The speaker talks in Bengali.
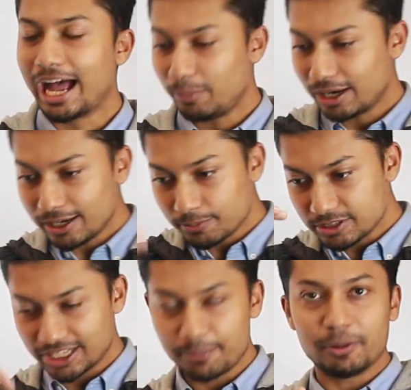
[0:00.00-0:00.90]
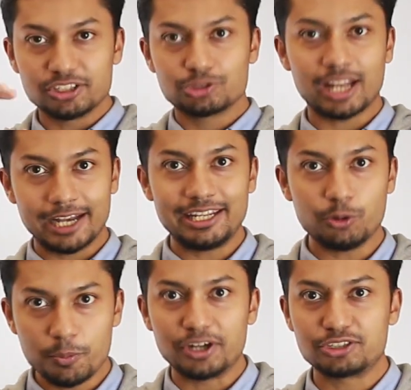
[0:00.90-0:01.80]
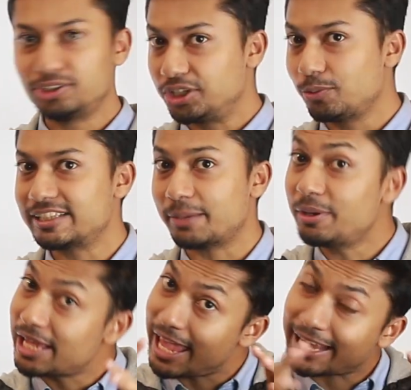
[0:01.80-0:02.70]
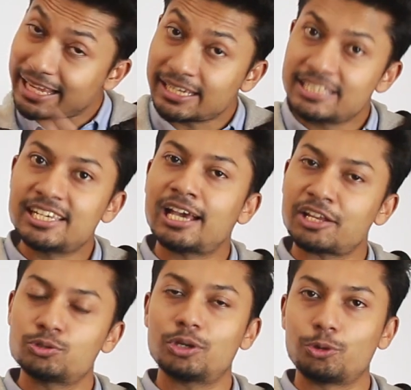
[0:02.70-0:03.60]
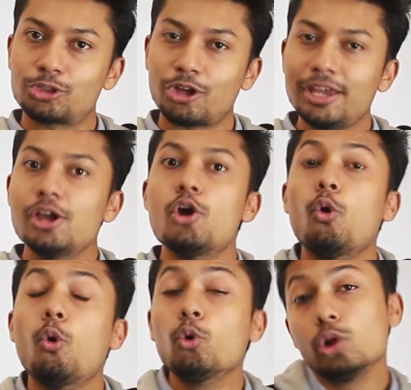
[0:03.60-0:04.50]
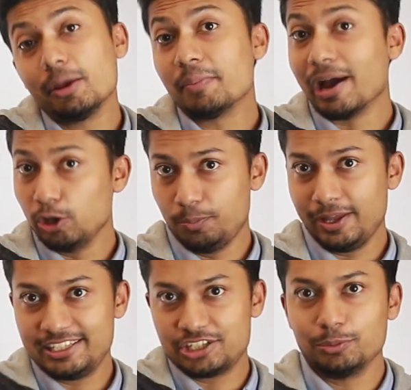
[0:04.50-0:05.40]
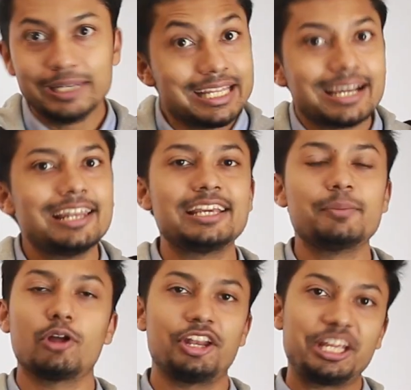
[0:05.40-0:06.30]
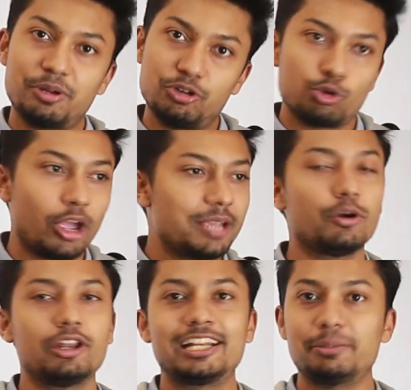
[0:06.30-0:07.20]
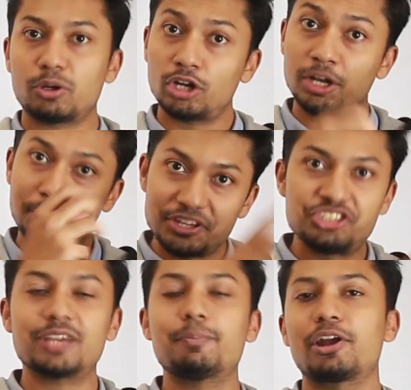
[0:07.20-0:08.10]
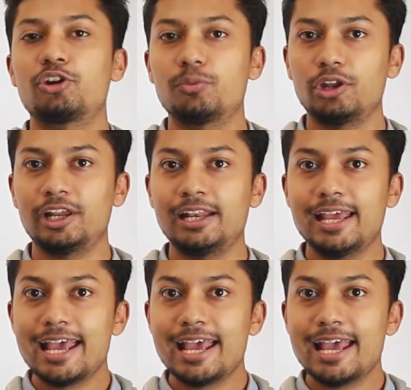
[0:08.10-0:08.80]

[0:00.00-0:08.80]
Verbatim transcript: আমার যে পার্সোনালিটি ওই পার্সোনালিটি ওয়াইজ আমি একাকি যে কাজগুলো করতে হয় ওগুলো আমি ভালো পারি যেরকম লেখালেখি বলেন কিংবা ড্রয়িং বলেন কিংবা কোনো একটা পিচটেক বানানো বলেন